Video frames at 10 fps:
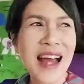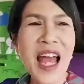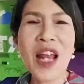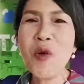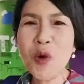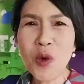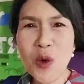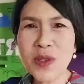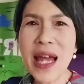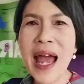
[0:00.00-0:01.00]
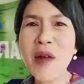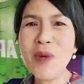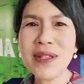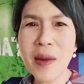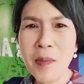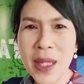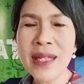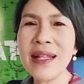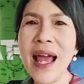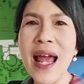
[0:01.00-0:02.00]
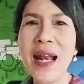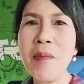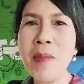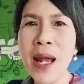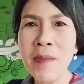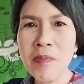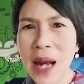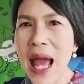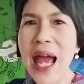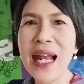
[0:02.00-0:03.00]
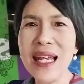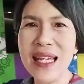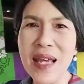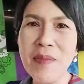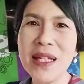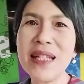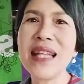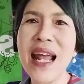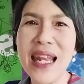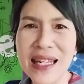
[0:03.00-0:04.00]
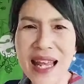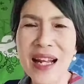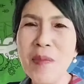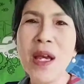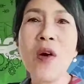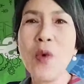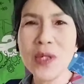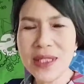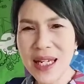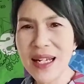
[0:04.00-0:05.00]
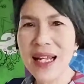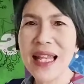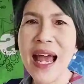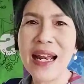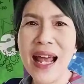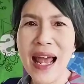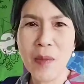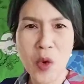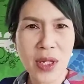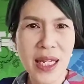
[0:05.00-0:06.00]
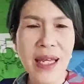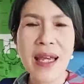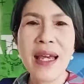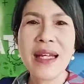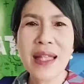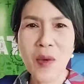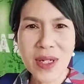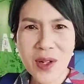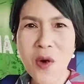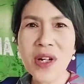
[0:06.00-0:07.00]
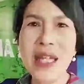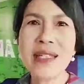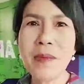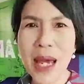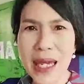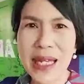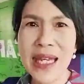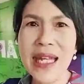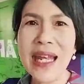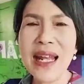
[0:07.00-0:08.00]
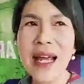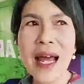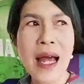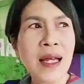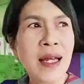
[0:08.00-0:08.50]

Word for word: ให้ลูกทานวิตามินทานน้ำมันปลาอะไรอย่างเงี้ยมาตั้งแต่เด็กๆบีก็คุ้นชินกับทานอาหารพวกนี้แต่ว่าโชคดีสมัยนี้เนี่ยนะคะ